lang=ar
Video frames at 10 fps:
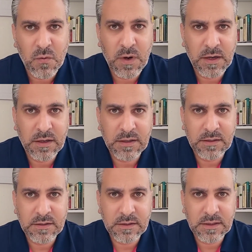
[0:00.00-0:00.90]

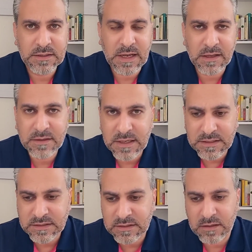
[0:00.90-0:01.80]

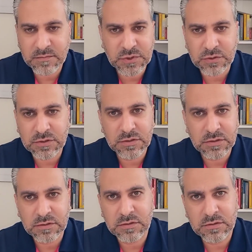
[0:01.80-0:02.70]
وأتحدث أمسك
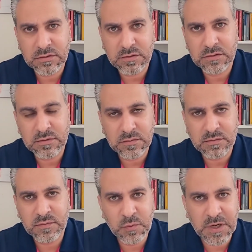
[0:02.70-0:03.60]
آه،
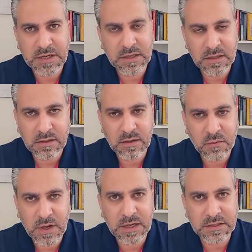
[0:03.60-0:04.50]
موبايل
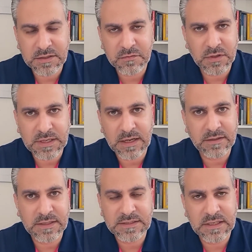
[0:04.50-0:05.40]
أو هاتف
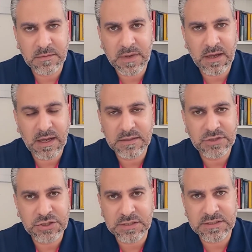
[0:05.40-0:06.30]
وأتحدث إلى أحد
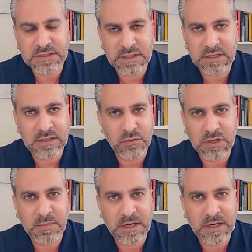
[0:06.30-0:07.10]
الشخصيات أو إلى